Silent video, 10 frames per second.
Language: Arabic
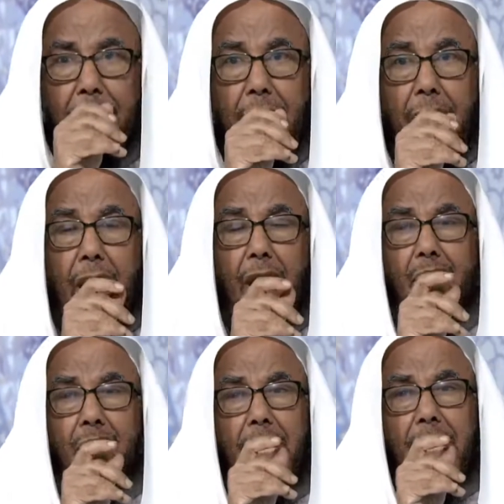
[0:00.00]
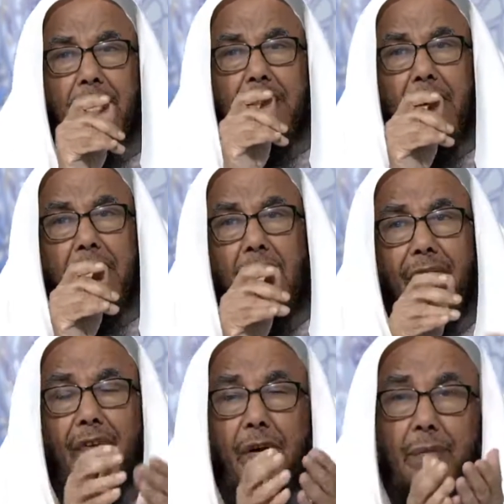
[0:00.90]
أما إذا كان
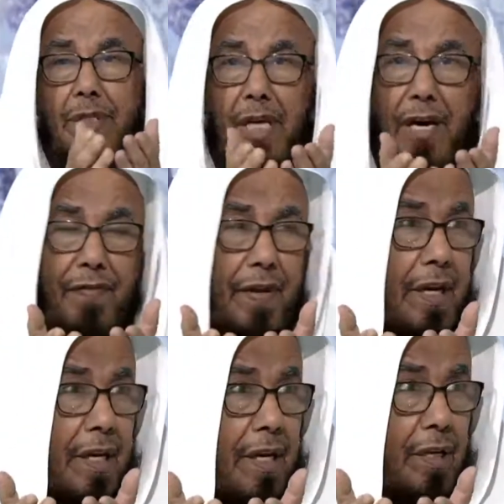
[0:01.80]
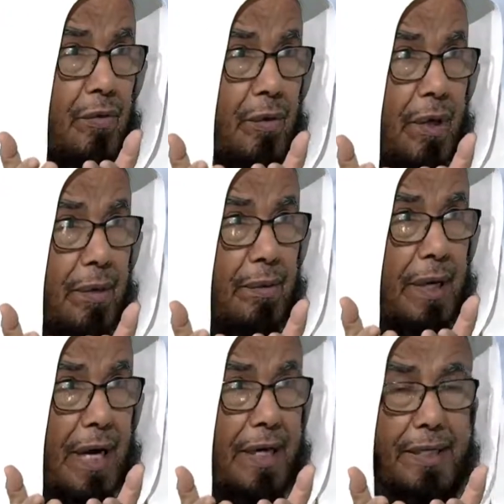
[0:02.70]
في المصحف اللي هو
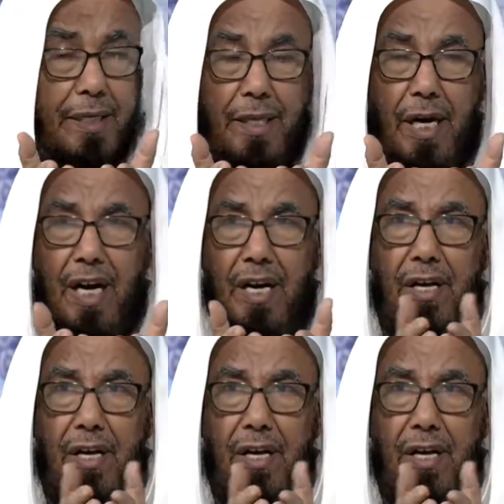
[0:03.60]
العادي ذا